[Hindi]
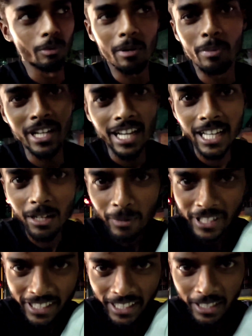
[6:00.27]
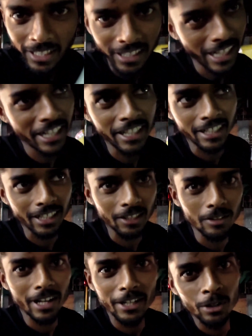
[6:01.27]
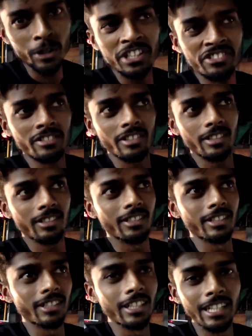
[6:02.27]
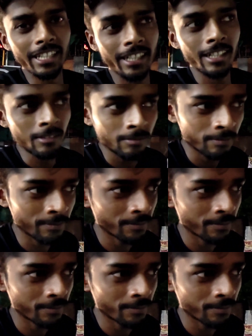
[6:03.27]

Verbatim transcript: तो मैं बिना हेलमेट के राइडिंग कर रहा हूँ आई नो इट्स इलीगल